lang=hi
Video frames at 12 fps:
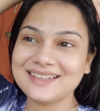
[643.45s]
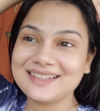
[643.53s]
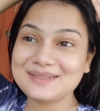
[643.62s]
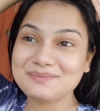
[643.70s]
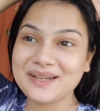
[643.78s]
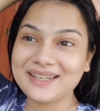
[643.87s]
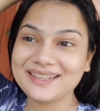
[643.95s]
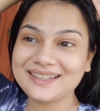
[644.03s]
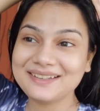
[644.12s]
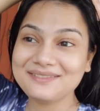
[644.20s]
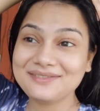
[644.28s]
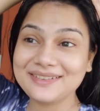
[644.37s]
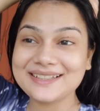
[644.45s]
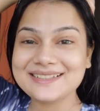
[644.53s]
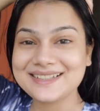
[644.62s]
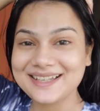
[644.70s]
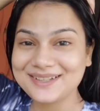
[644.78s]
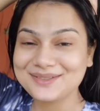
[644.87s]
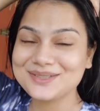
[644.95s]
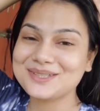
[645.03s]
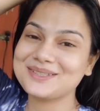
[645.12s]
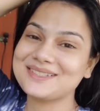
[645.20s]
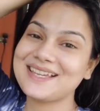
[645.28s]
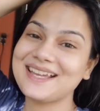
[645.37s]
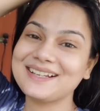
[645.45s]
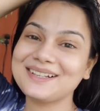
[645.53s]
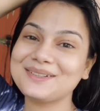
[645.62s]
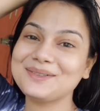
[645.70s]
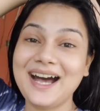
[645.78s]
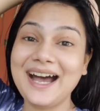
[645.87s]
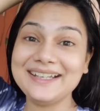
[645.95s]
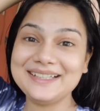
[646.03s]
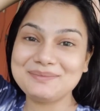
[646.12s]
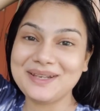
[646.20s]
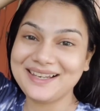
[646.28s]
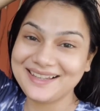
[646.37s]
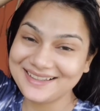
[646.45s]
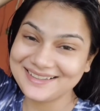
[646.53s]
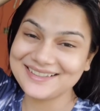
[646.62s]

इस महीने फिर से कुछ चैनल हाइट मिले